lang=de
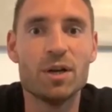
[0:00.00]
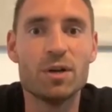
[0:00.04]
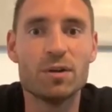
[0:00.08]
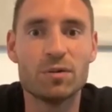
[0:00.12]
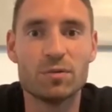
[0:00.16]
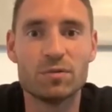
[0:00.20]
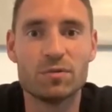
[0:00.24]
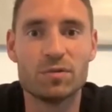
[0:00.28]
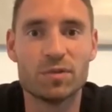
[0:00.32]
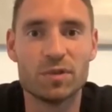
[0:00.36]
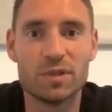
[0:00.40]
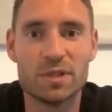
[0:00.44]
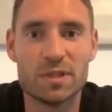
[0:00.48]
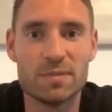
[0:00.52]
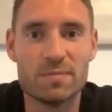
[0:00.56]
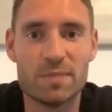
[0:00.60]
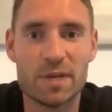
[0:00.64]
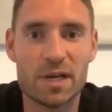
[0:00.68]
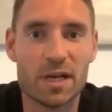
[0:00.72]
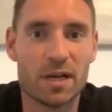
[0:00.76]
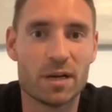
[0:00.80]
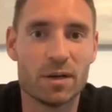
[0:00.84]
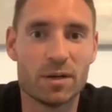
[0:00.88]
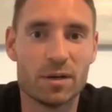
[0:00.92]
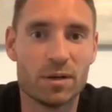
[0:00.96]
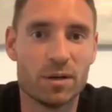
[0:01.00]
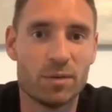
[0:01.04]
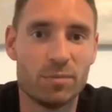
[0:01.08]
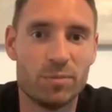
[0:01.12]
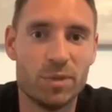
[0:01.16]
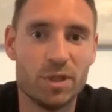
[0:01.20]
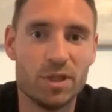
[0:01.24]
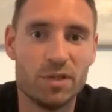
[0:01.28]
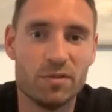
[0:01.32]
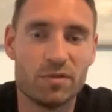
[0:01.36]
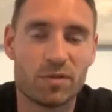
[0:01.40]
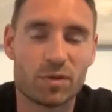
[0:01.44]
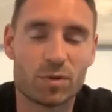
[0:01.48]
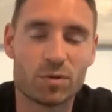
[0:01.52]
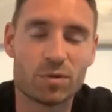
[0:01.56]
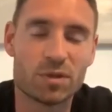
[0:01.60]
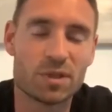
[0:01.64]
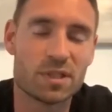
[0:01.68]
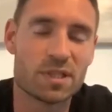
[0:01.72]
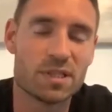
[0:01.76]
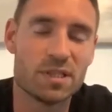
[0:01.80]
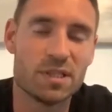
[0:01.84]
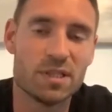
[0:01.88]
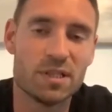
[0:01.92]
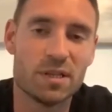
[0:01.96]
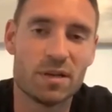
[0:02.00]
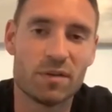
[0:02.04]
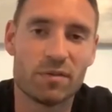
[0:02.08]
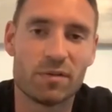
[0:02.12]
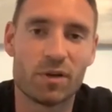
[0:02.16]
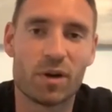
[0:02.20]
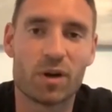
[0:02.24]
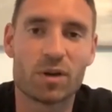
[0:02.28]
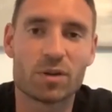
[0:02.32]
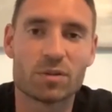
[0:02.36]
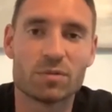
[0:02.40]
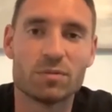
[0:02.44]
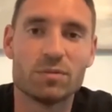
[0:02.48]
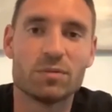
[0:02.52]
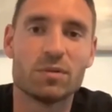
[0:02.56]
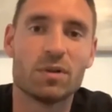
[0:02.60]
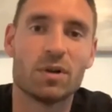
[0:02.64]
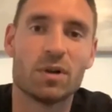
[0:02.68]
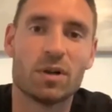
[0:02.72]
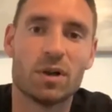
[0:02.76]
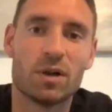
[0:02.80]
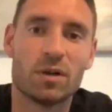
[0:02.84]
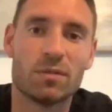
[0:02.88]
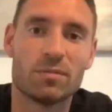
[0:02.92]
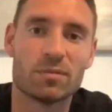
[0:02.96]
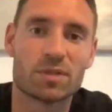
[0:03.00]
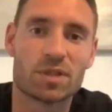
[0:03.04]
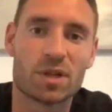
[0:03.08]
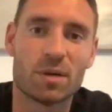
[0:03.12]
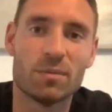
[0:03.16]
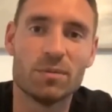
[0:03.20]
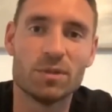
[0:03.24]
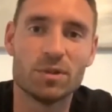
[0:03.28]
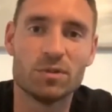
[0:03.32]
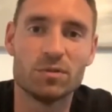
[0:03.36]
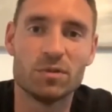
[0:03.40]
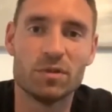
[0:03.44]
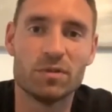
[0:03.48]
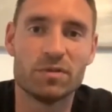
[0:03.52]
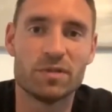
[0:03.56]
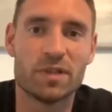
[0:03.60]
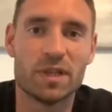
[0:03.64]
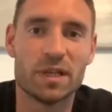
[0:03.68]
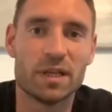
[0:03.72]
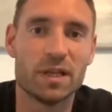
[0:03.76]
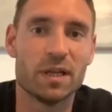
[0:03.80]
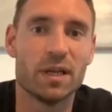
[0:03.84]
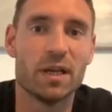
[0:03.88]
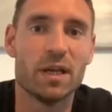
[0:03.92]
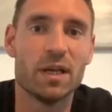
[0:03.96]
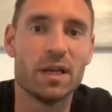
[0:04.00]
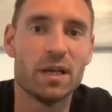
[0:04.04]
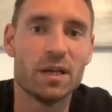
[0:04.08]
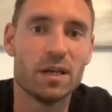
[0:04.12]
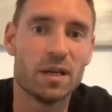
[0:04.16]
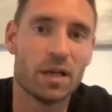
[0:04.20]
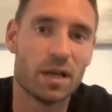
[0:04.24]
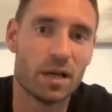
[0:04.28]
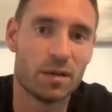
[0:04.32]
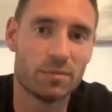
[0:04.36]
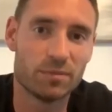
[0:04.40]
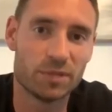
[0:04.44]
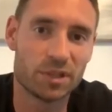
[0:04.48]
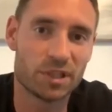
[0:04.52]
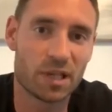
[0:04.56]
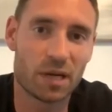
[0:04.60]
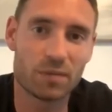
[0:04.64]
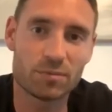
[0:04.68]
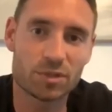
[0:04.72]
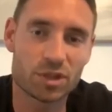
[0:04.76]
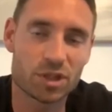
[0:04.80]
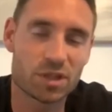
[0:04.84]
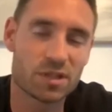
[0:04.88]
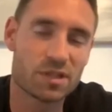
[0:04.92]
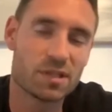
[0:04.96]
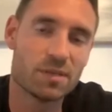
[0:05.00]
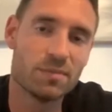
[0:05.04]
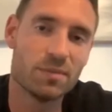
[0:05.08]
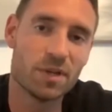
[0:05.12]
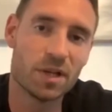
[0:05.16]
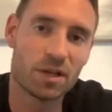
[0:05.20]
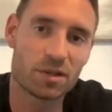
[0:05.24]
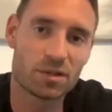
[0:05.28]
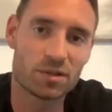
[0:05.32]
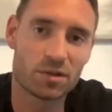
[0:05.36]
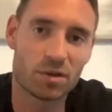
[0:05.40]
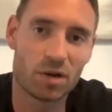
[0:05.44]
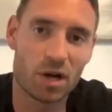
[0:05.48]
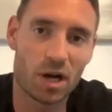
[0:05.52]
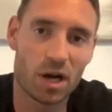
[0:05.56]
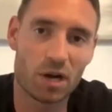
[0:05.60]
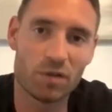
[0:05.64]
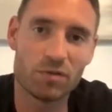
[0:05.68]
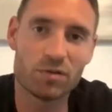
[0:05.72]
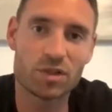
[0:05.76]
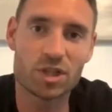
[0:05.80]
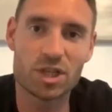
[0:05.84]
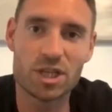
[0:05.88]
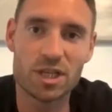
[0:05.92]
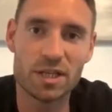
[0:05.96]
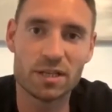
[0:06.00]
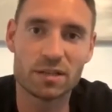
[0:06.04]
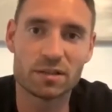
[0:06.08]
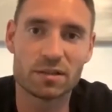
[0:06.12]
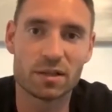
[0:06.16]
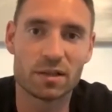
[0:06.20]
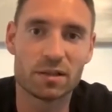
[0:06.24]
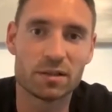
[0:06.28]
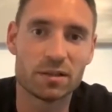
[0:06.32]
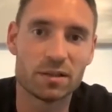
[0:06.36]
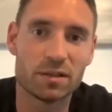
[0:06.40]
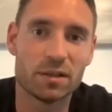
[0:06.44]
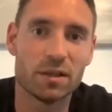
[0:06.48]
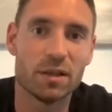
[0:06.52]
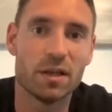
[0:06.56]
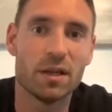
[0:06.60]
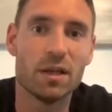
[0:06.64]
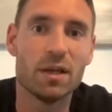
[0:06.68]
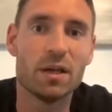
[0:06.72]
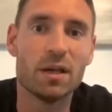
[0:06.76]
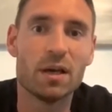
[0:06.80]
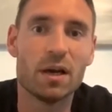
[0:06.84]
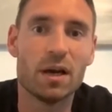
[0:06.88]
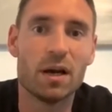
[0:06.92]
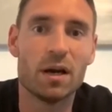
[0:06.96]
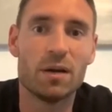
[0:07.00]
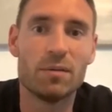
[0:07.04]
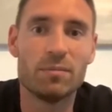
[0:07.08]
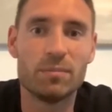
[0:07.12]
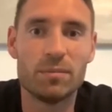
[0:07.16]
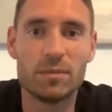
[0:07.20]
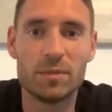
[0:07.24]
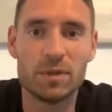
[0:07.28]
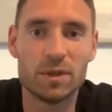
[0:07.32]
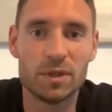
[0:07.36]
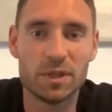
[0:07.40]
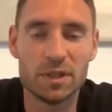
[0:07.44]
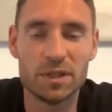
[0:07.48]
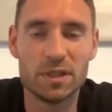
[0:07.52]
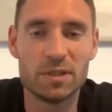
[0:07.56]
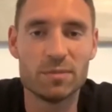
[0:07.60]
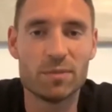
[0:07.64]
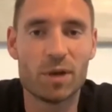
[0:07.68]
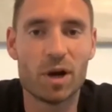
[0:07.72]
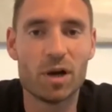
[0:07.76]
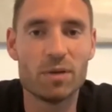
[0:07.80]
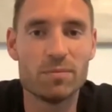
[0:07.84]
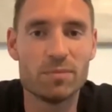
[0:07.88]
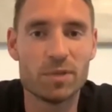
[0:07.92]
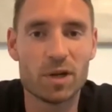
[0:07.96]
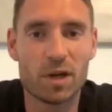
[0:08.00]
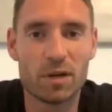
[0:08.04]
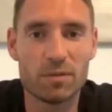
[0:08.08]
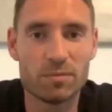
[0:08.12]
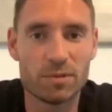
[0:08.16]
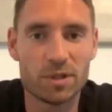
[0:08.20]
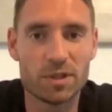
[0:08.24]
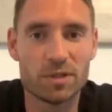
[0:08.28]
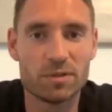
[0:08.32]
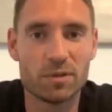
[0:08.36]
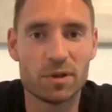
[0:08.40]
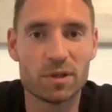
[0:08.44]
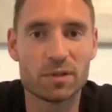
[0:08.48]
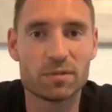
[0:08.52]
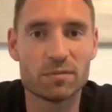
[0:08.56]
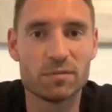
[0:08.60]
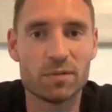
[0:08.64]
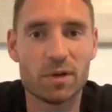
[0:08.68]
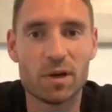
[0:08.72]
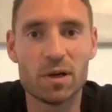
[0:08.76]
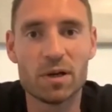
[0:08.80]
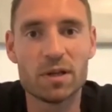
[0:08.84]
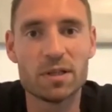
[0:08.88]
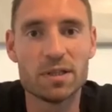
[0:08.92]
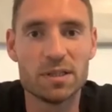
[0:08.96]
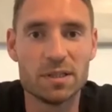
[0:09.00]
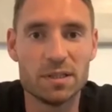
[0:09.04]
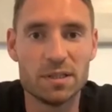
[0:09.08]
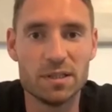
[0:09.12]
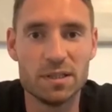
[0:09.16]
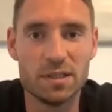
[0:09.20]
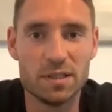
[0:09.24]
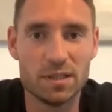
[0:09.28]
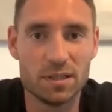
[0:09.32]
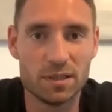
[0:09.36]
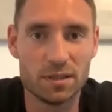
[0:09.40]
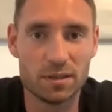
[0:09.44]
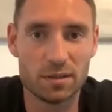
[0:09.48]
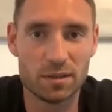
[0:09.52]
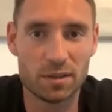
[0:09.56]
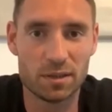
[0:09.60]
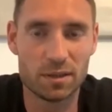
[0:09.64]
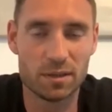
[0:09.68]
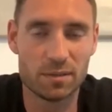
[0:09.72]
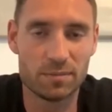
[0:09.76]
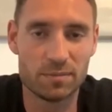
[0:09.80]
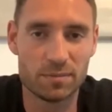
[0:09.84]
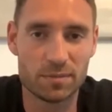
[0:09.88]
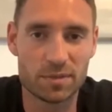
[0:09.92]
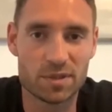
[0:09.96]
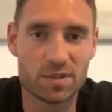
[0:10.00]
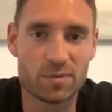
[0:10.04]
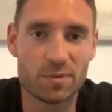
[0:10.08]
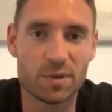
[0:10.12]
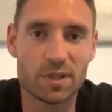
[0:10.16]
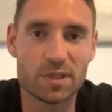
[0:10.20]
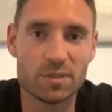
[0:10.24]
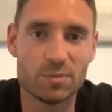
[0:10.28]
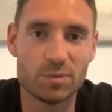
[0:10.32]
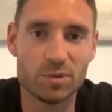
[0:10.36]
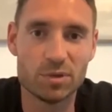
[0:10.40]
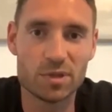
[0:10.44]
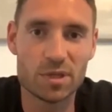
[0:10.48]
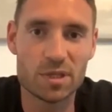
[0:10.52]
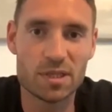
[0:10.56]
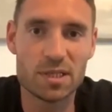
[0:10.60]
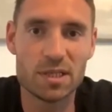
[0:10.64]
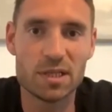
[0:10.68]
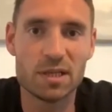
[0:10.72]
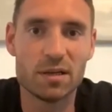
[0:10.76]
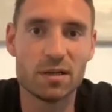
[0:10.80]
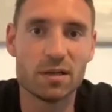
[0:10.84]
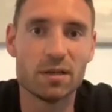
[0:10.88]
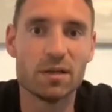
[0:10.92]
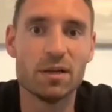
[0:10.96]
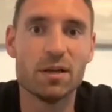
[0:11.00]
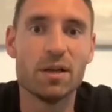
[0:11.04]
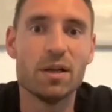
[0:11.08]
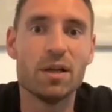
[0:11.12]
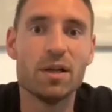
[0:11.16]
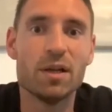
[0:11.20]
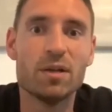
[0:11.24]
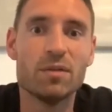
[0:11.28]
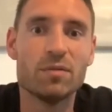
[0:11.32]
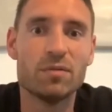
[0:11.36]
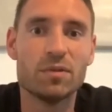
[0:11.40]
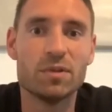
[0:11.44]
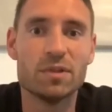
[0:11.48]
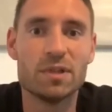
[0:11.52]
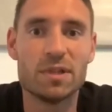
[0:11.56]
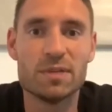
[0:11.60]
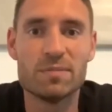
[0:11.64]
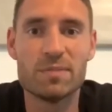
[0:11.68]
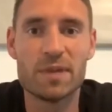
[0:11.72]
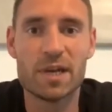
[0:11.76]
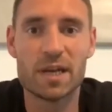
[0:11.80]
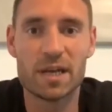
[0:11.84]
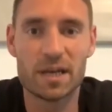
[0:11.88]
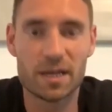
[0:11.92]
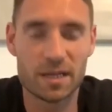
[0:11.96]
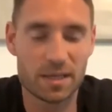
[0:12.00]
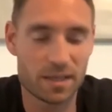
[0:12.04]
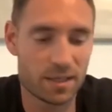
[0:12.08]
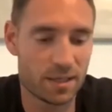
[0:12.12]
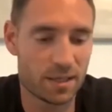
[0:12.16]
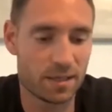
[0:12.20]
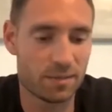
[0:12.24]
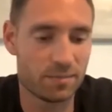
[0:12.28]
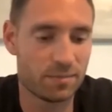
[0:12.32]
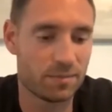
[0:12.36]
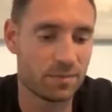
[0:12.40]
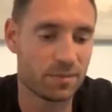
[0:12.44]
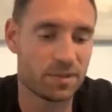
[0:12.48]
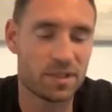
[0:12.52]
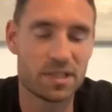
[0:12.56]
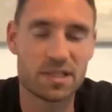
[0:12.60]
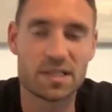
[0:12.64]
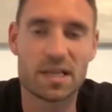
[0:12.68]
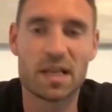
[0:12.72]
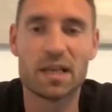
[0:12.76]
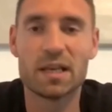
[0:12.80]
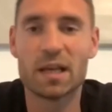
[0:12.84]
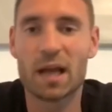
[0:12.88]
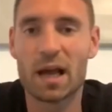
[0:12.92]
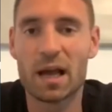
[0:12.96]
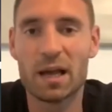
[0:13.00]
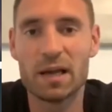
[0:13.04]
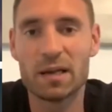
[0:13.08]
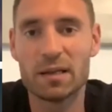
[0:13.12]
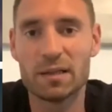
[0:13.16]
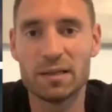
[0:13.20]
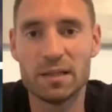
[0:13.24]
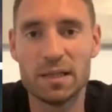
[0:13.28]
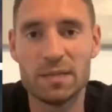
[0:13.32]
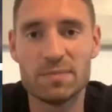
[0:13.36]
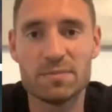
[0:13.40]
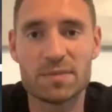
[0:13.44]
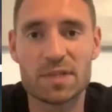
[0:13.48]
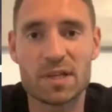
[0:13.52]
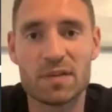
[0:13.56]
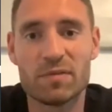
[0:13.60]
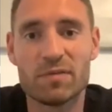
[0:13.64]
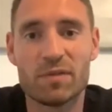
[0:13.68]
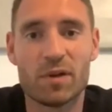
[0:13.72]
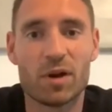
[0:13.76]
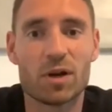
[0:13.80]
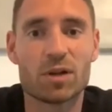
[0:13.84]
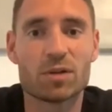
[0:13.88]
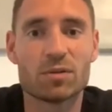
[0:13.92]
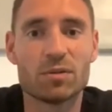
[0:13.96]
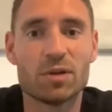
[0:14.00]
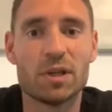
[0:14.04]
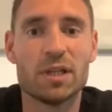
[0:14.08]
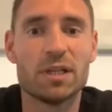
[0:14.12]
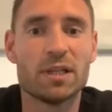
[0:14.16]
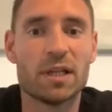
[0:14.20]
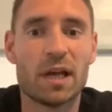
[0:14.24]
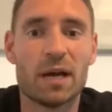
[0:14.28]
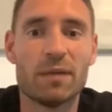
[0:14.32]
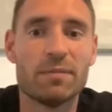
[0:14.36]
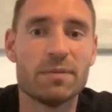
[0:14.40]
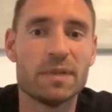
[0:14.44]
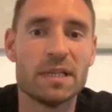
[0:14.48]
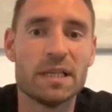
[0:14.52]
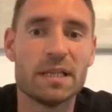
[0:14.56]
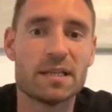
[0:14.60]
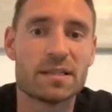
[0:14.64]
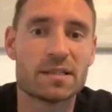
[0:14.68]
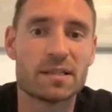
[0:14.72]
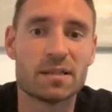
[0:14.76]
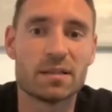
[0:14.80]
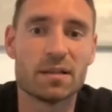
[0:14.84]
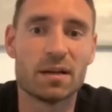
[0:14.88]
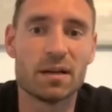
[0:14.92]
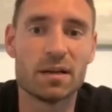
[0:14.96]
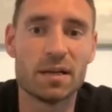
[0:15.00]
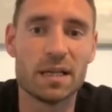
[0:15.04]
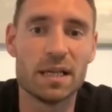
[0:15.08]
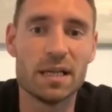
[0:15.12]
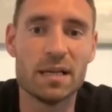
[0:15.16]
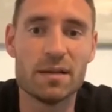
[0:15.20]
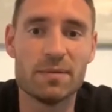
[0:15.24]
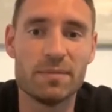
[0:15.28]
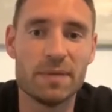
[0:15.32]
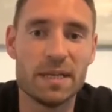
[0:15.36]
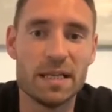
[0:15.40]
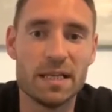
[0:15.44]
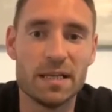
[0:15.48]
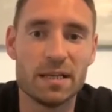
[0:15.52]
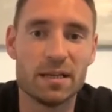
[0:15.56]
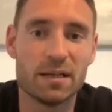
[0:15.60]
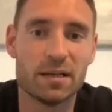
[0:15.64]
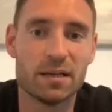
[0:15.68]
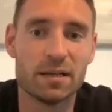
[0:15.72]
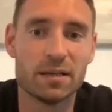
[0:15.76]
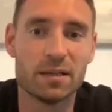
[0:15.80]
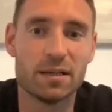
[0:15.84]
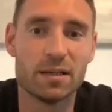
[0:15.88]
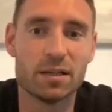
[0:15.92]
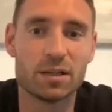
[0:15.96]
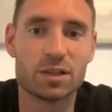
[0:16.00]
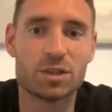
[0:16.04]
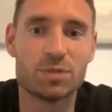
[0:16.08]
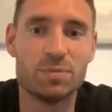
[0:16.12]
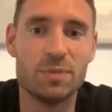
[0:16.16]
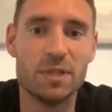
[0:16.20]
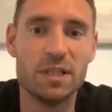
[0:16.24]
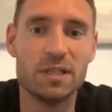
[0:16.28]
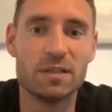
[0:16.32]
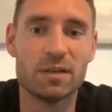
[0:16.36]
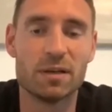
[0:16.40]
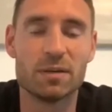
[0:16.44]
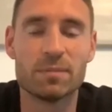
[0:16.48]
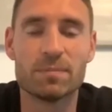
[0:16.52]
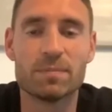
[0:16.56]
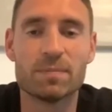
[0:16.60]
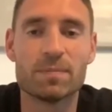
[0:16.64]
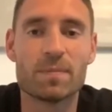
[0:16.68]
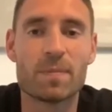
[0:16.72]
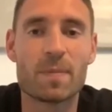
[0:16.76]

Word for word: Und von dem her bin ich froh, dass ich die Erfahrungen ähm, sammeln durfte. Äh, mit Darmstadt sind wir ja sogar aufgestiegen dann ähm, in dem halben Jahr, wo ich dort war, in die ähm, zweite Bundesliga. Von dem her, ähm, das sind auch Lebenserfahrungen, auch wenn ich jetzt da eher weniger äh, gespielt habe.